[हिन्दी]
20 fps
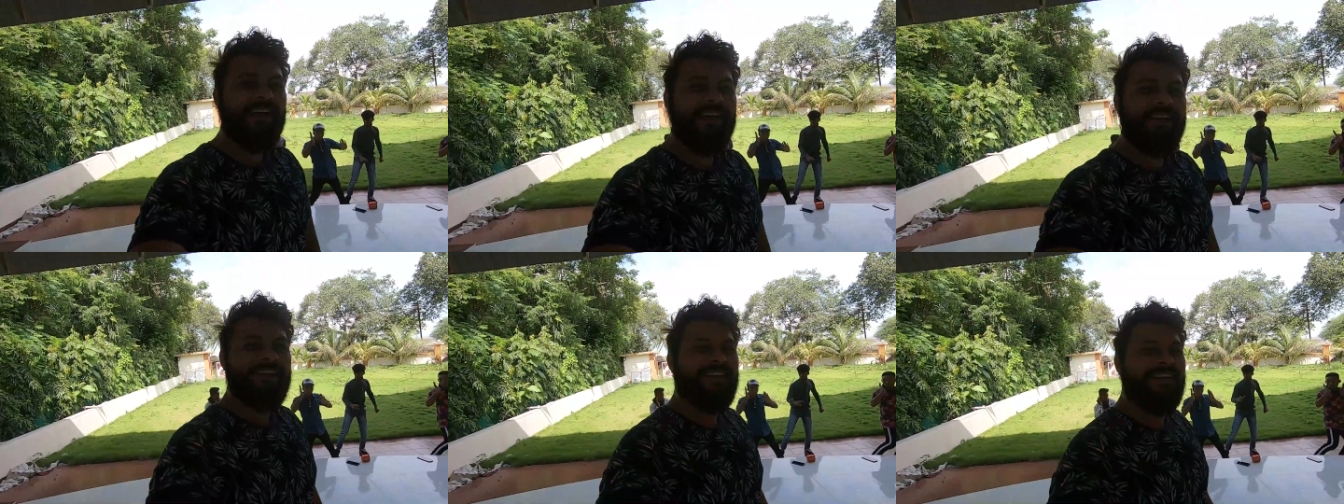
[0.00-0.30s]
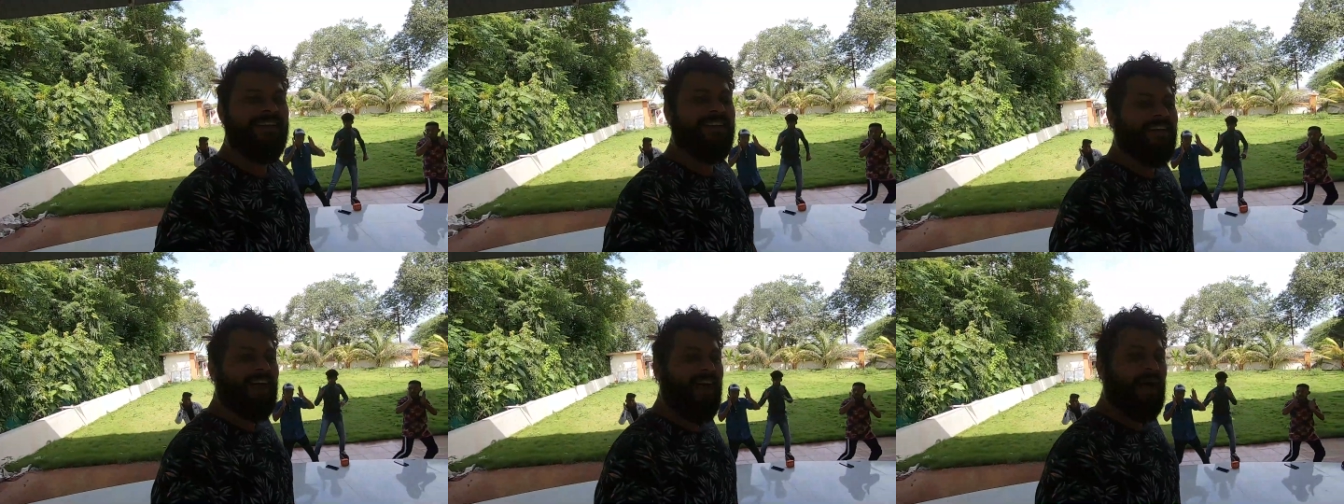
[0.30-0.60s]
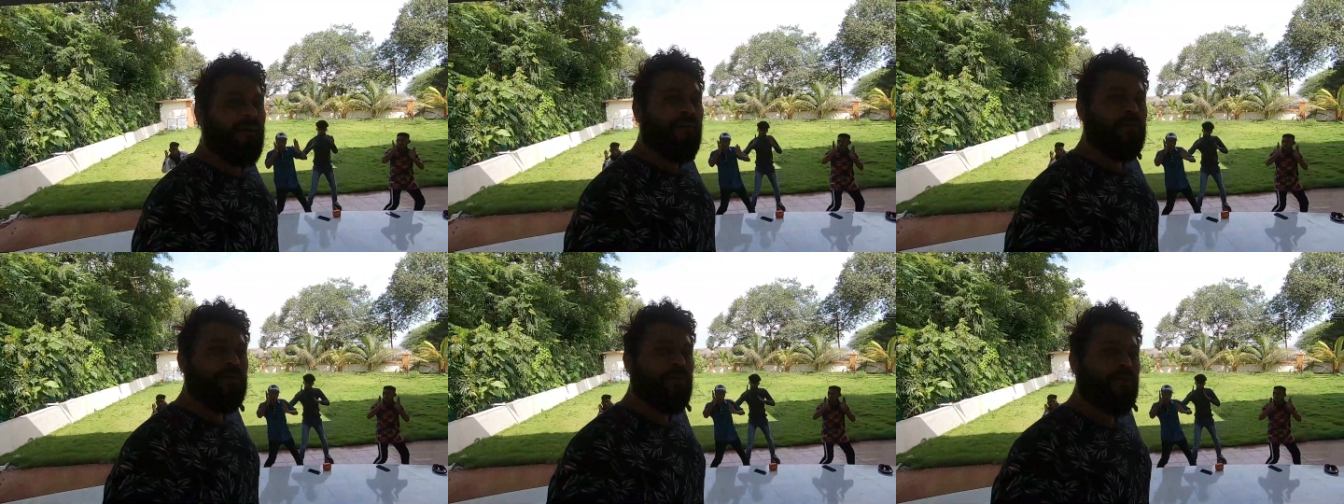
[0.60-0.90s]
है
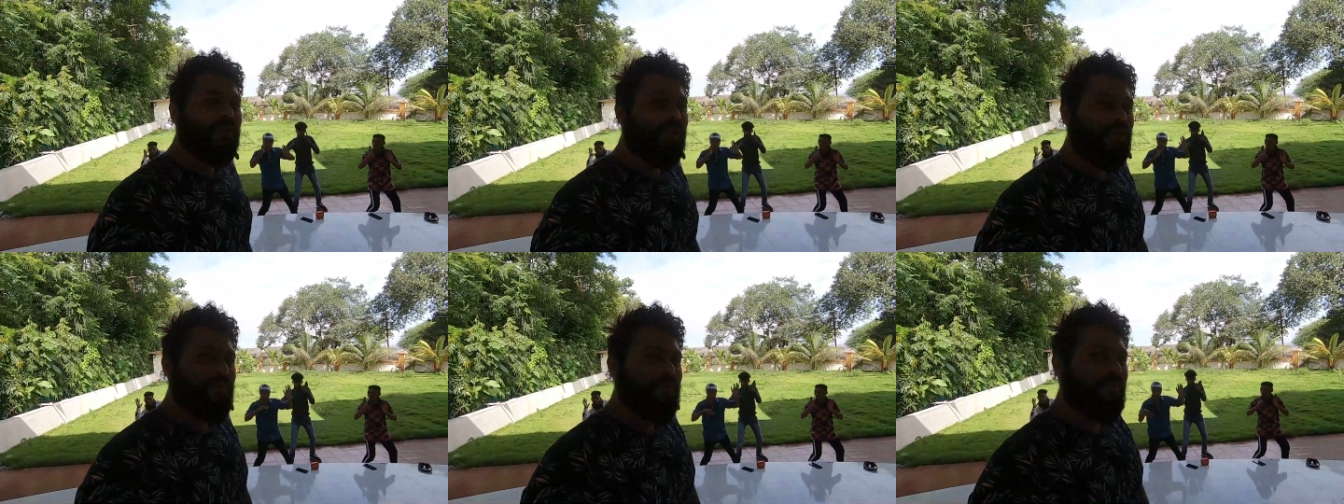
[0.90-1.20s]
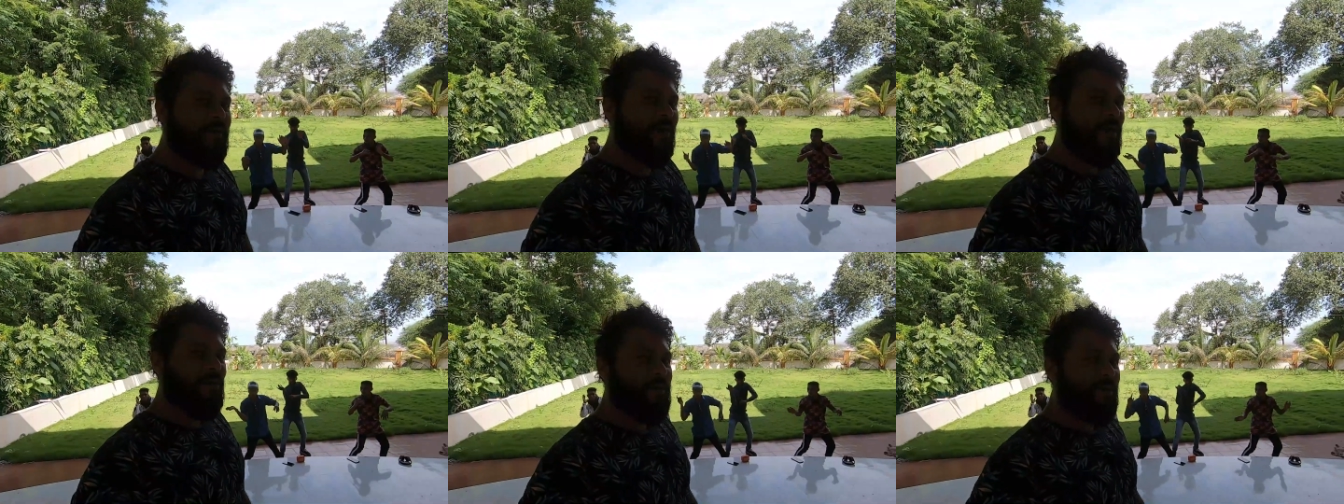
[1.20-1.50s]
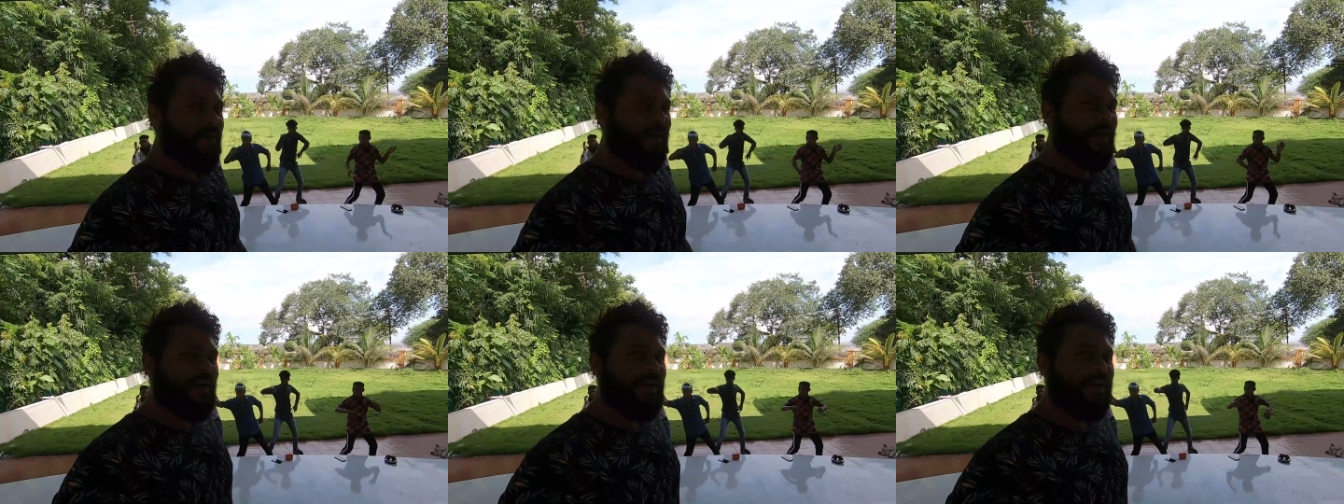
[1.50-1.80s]
आपको थोड़ी देर में मालूम
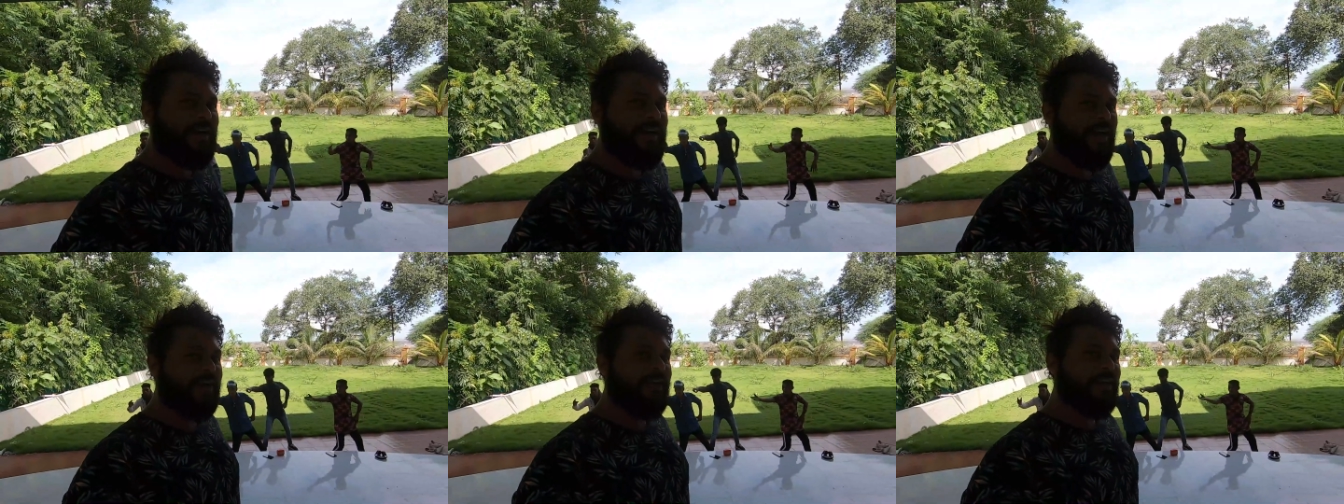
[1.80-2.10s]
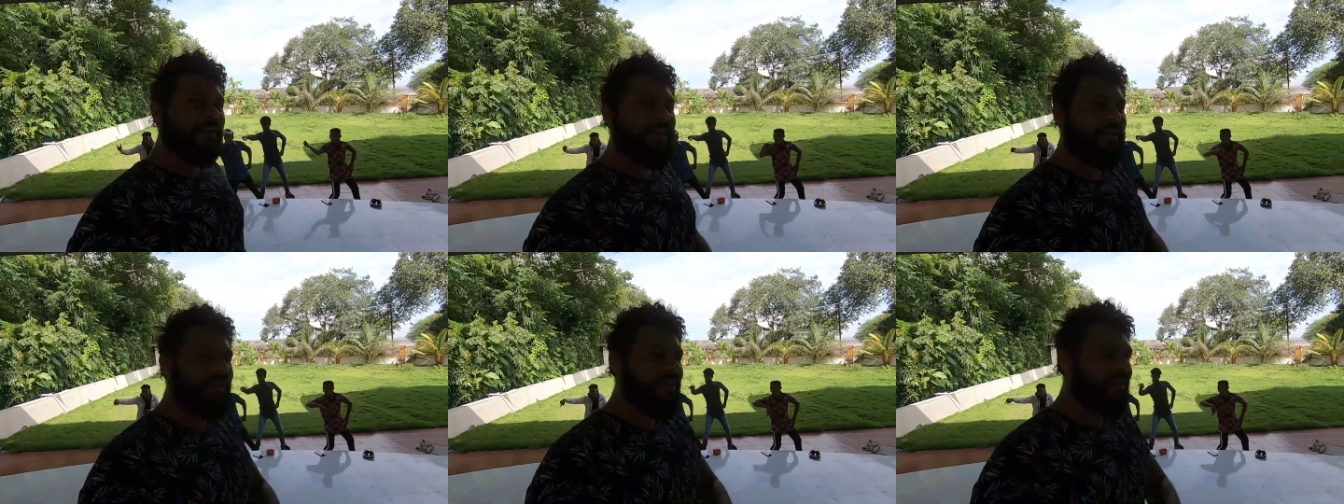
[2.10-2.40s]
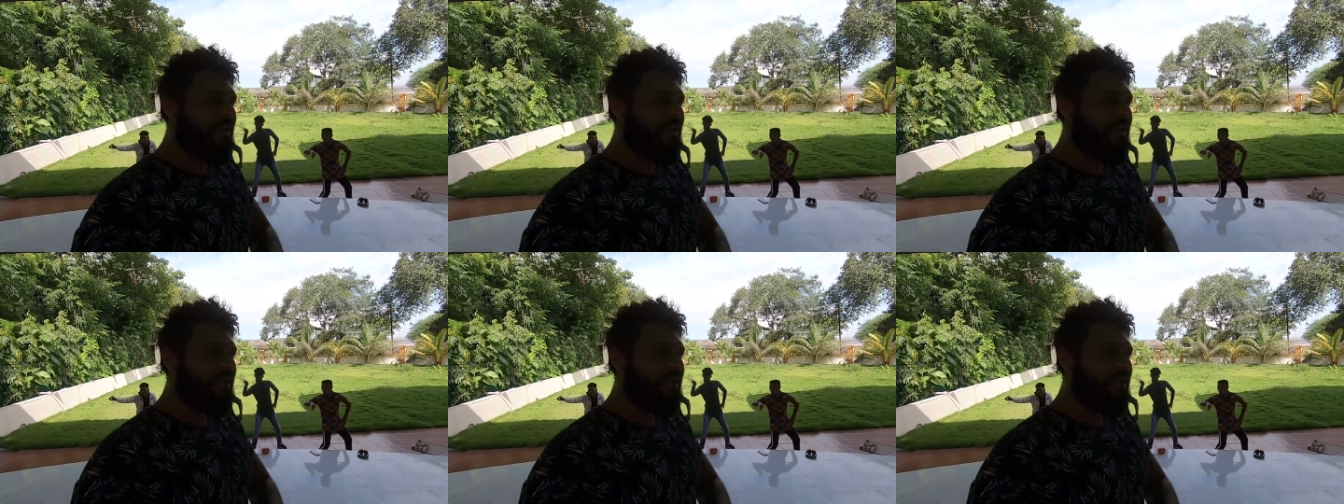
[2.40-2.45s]
पड़ेगा टाइटल देख